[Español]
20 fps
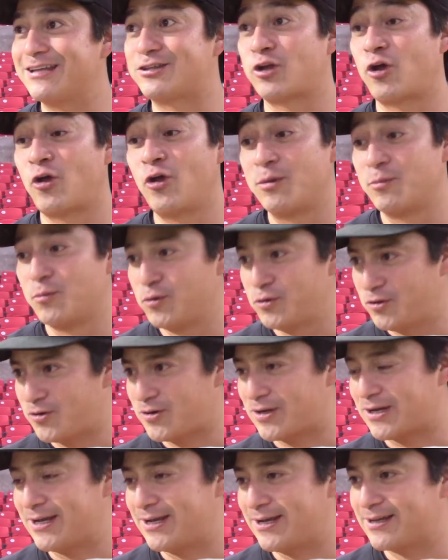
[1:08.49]
todo el mundo
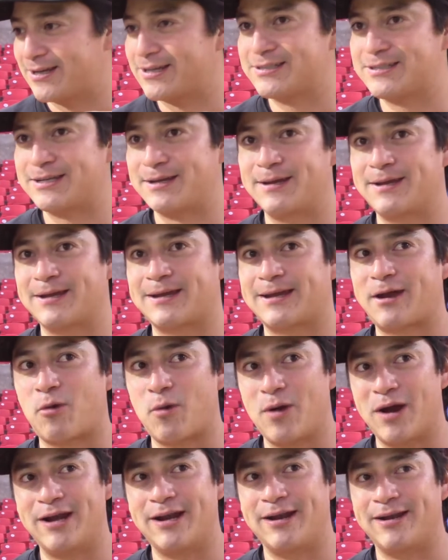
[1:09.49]
que,
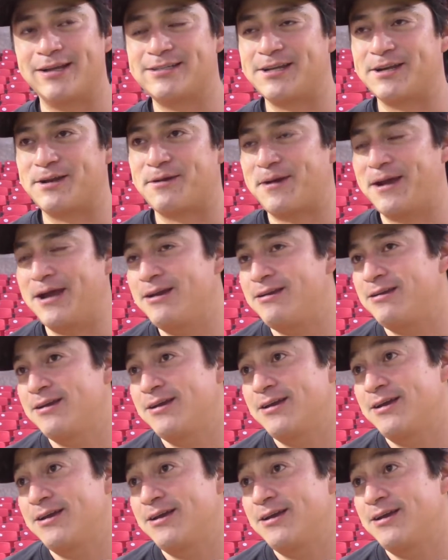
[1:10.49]
juegan en ese nivel.